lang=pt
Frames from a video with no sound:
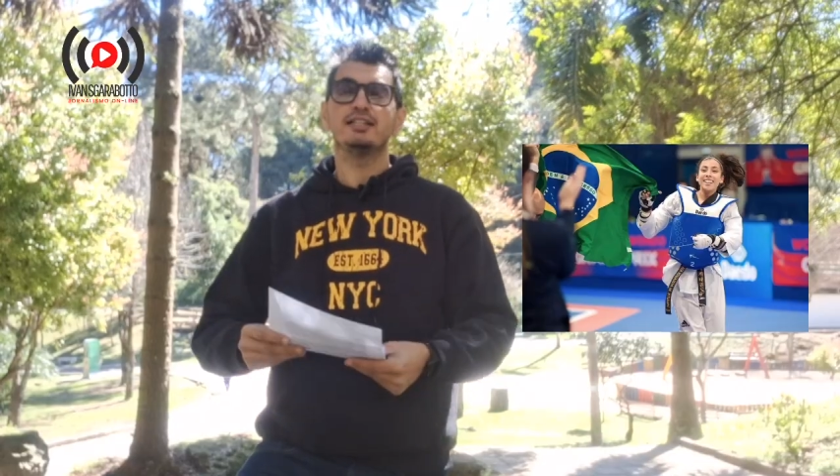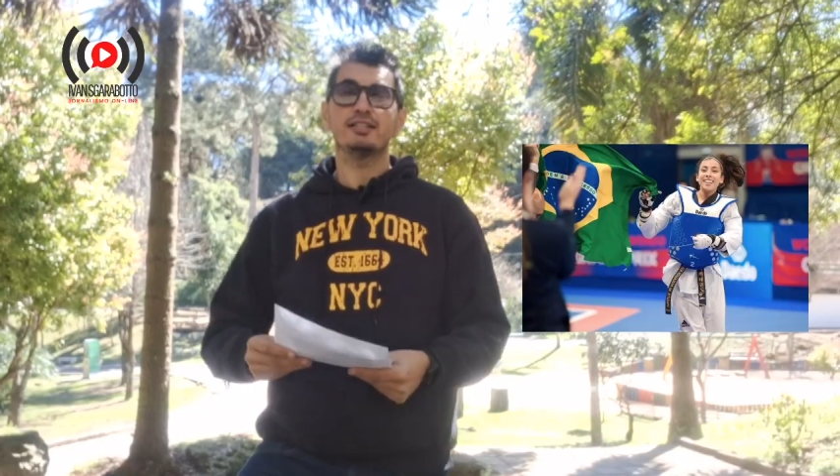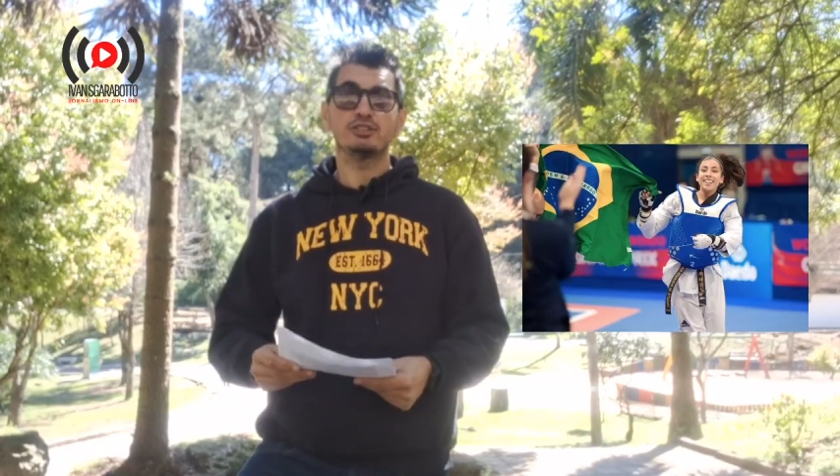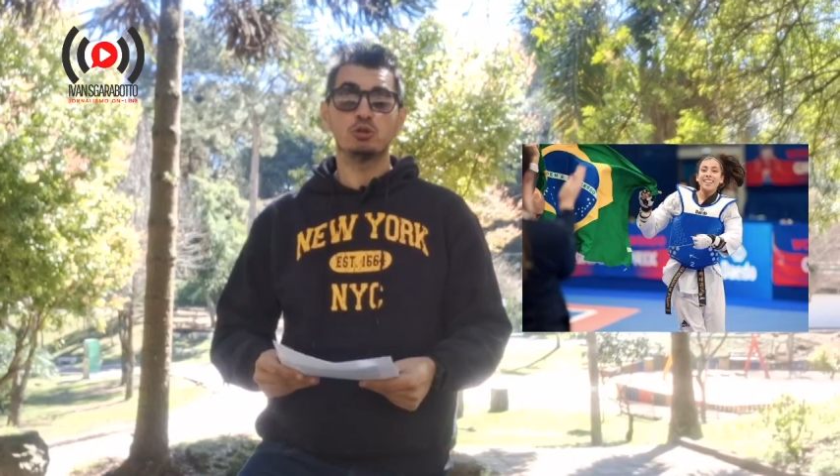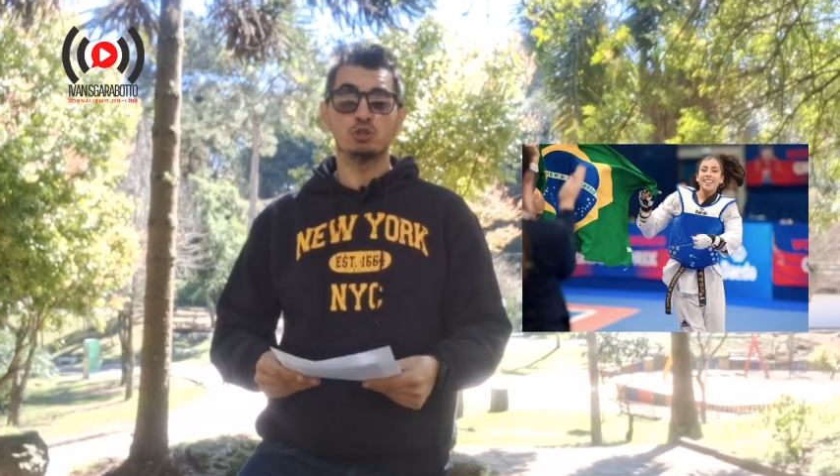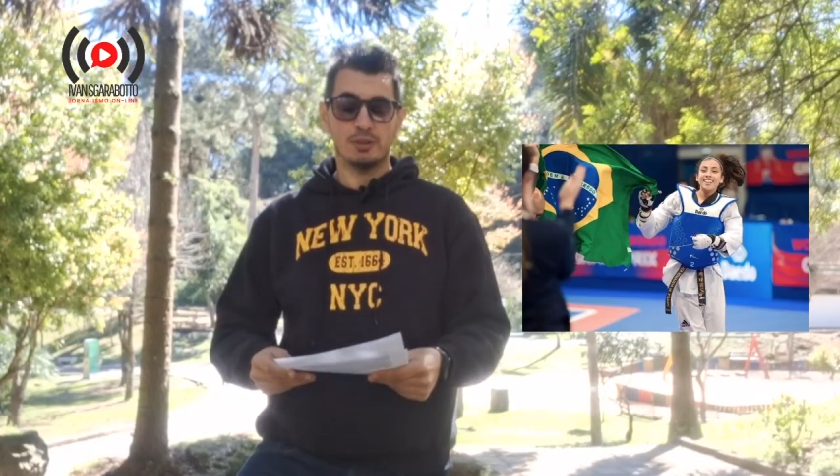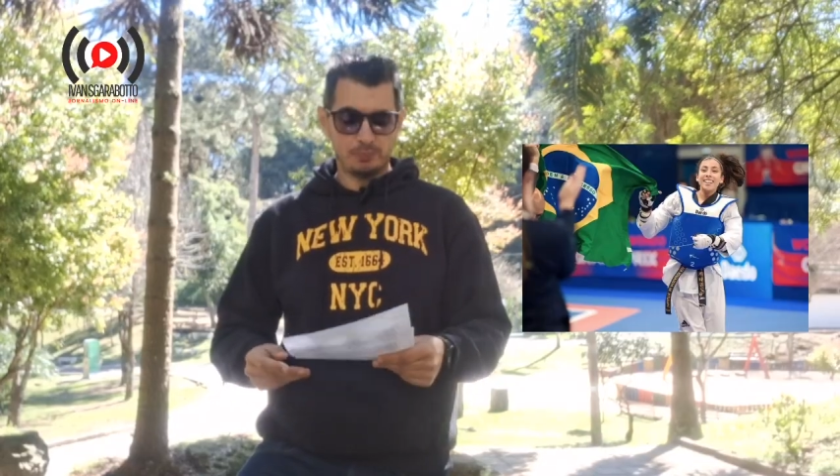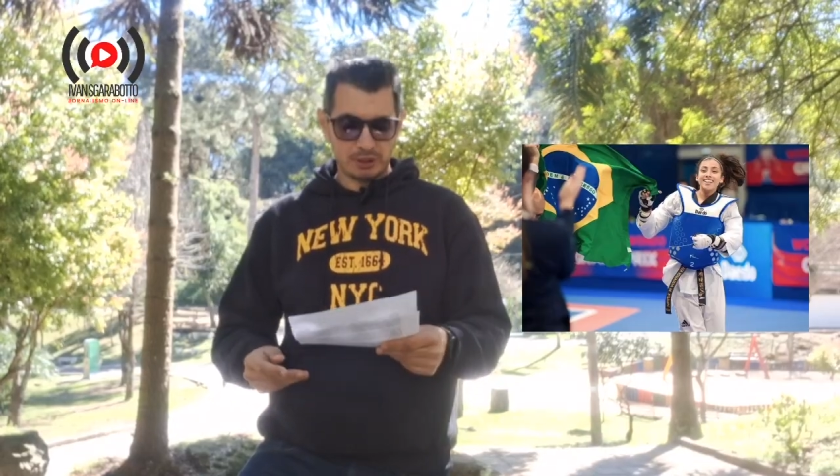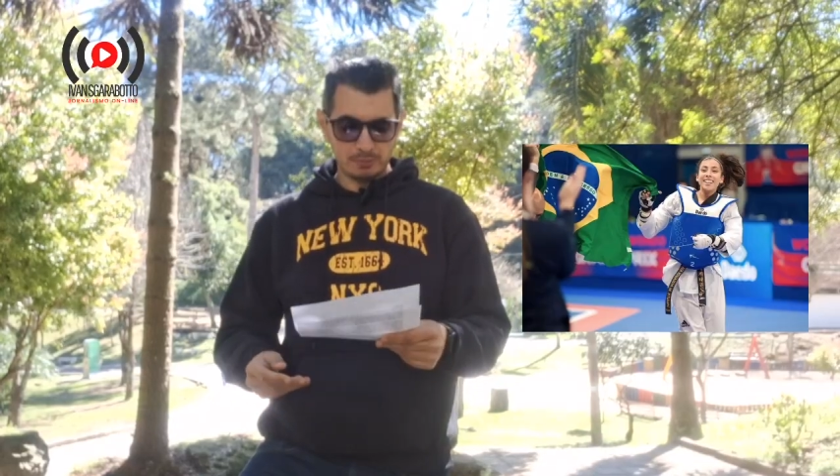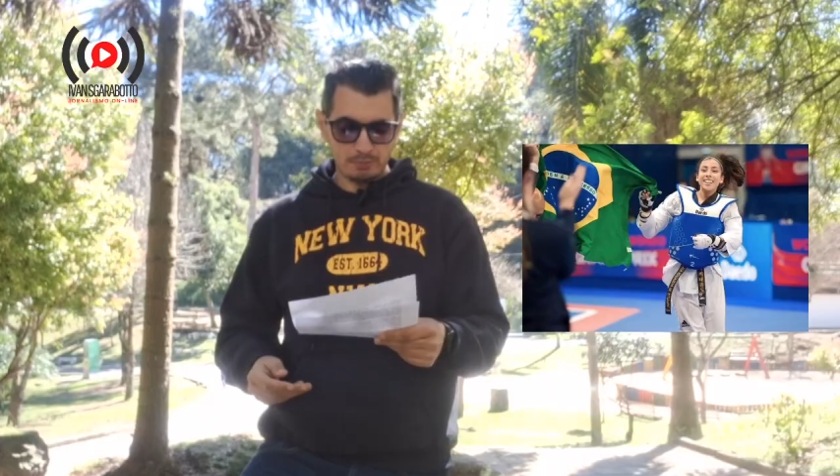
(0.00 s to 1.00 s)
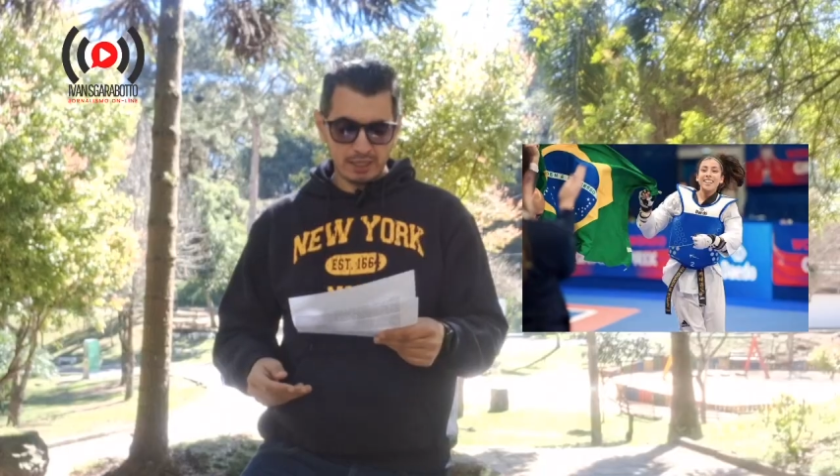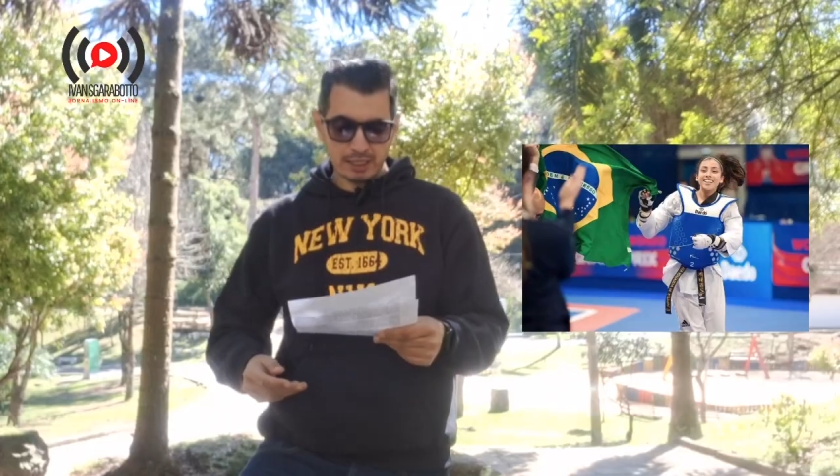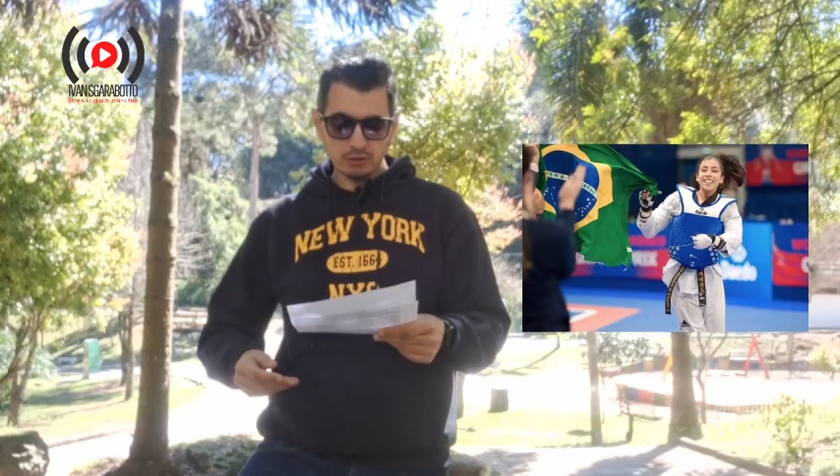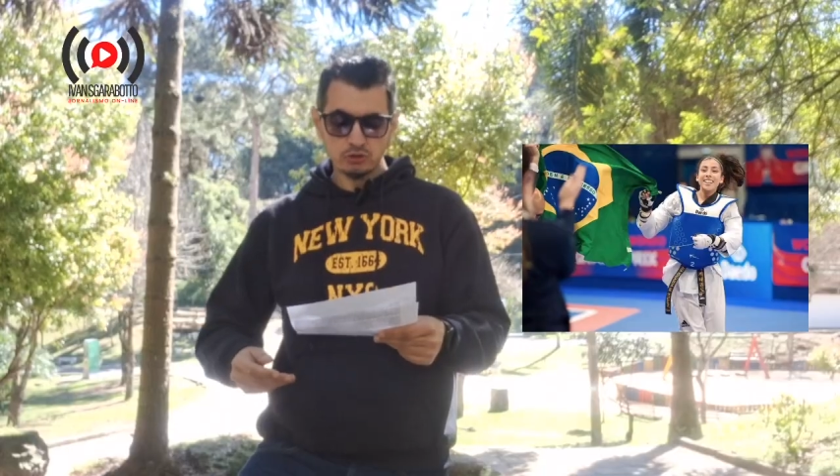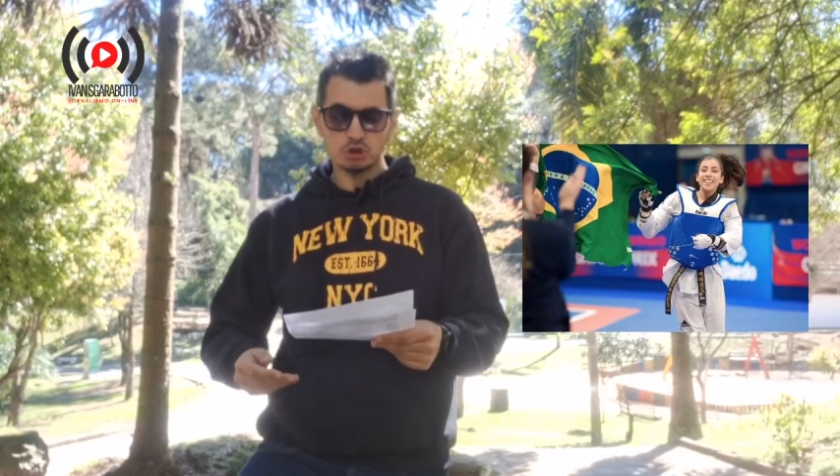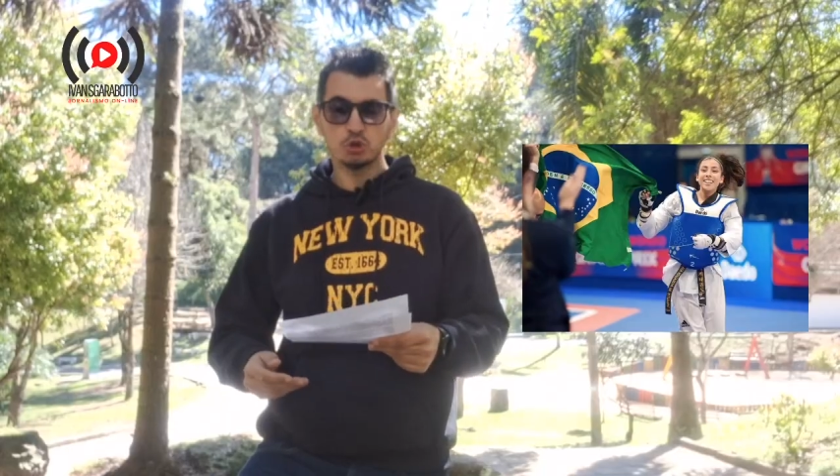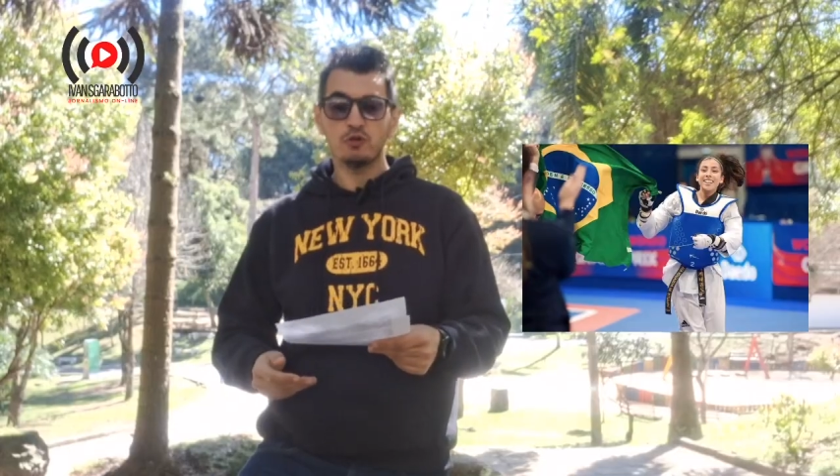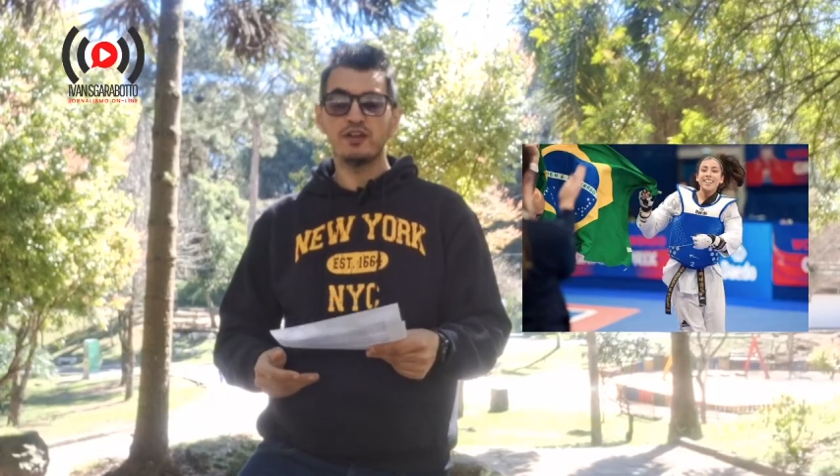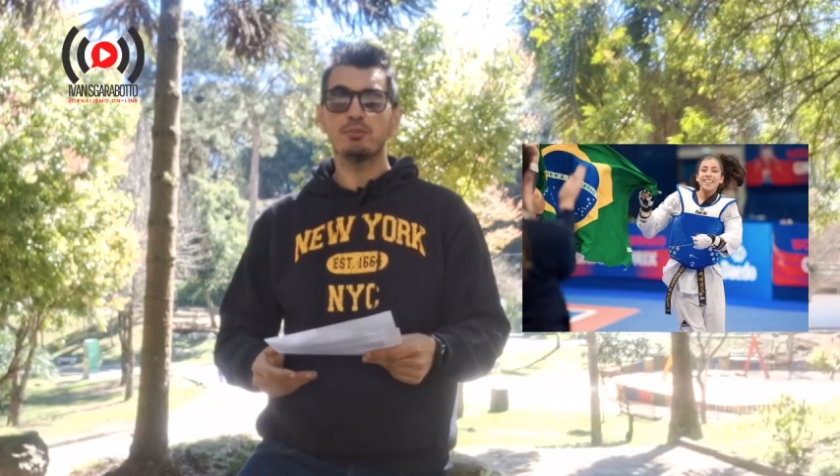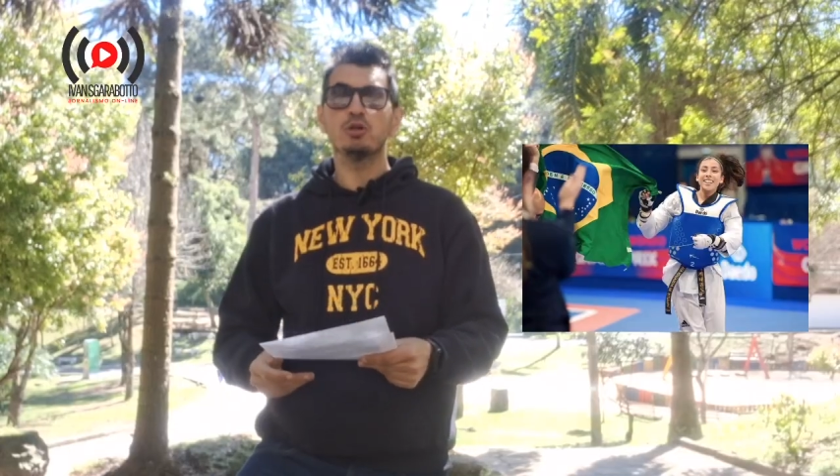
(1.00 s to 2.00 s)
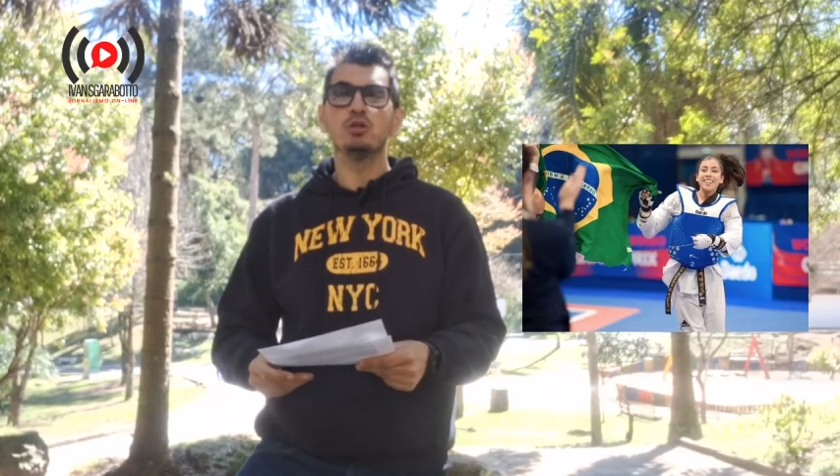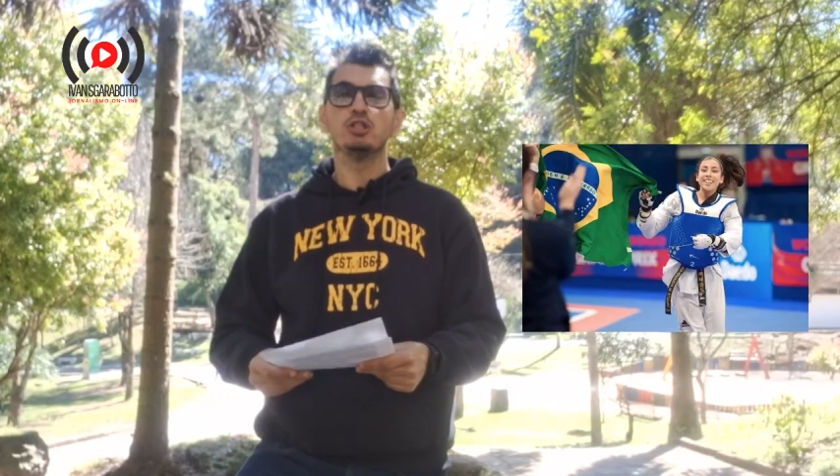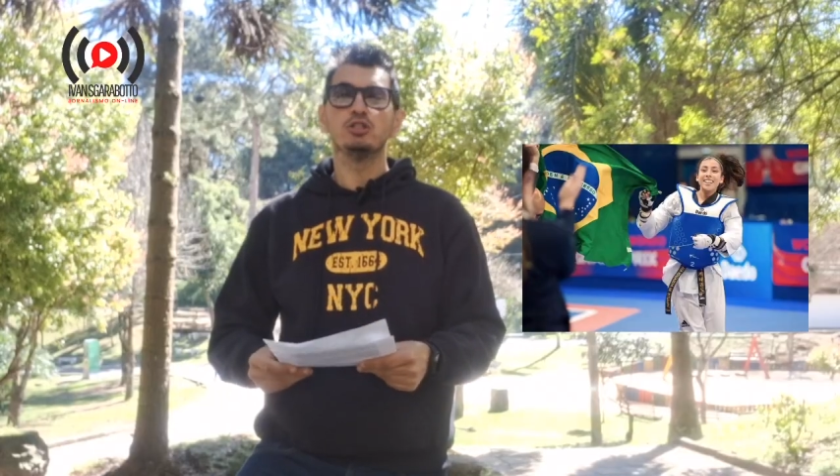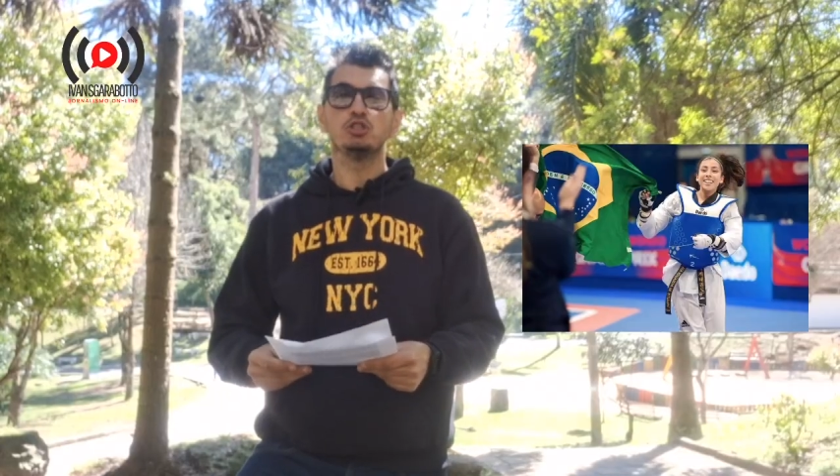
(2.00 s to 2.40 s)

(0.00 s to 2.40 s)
nasceu no dia 1 de novembro